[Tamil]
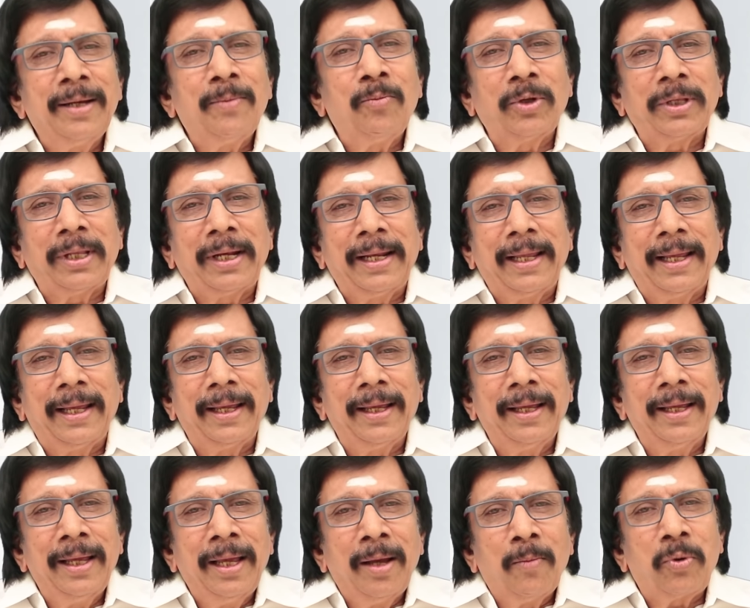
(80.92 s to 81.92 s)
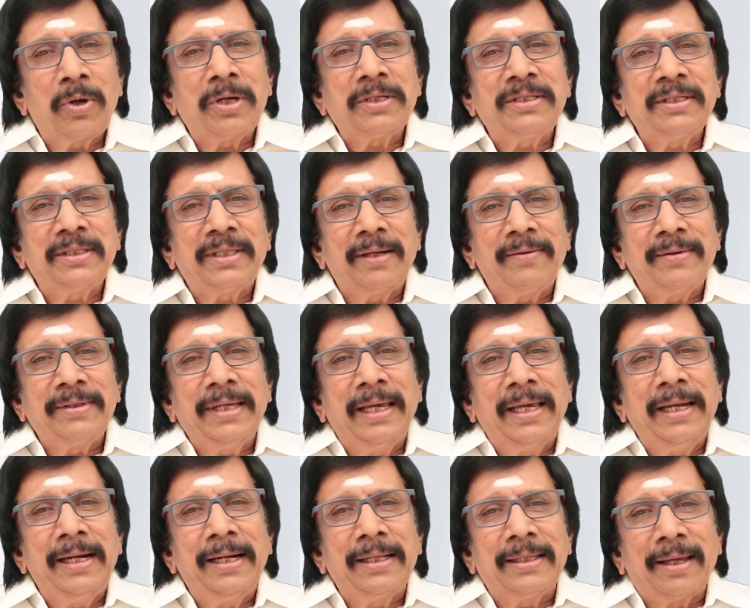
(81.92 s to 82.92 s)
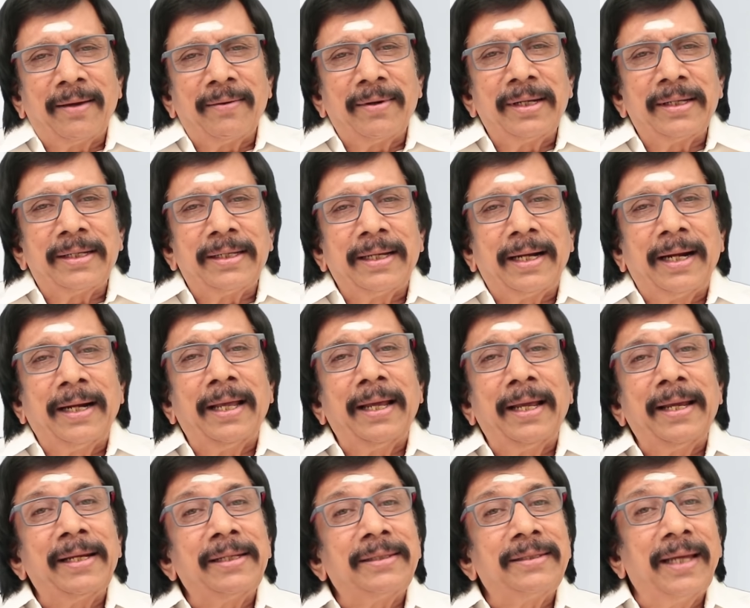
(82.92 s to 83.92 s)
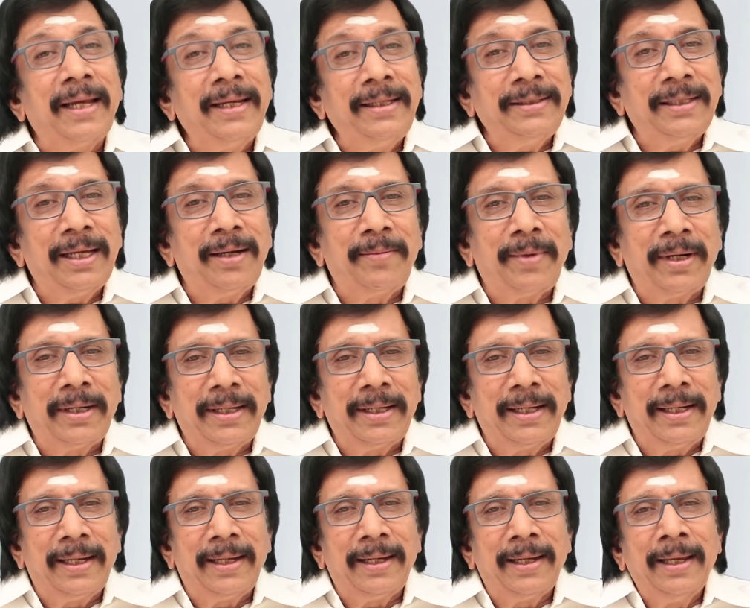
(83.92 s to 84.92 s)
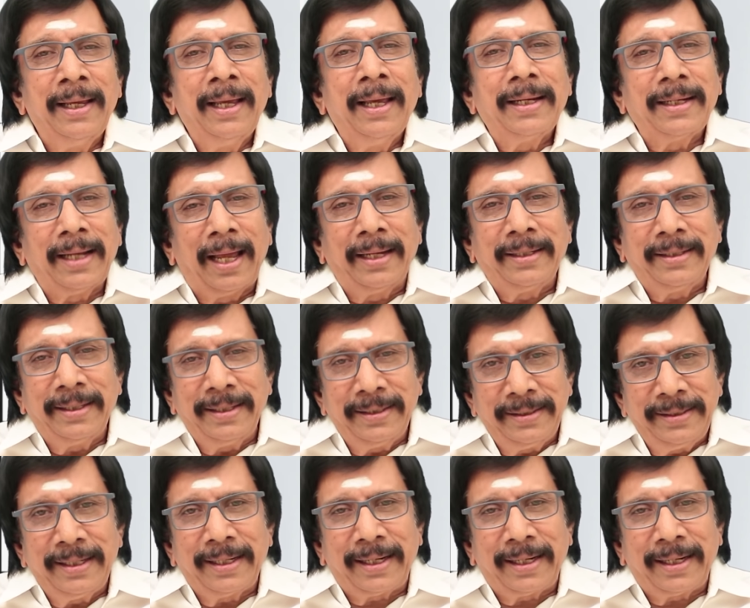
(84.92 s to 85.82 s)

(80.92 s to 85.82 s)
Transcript: முதல்ல புரட்சித் தலைவி ஜெயலலிதா அவர்களுக்கு ரெண்டாயிரத்தி ஐந்தாம் ஆண்டிலே நான் எழுதிய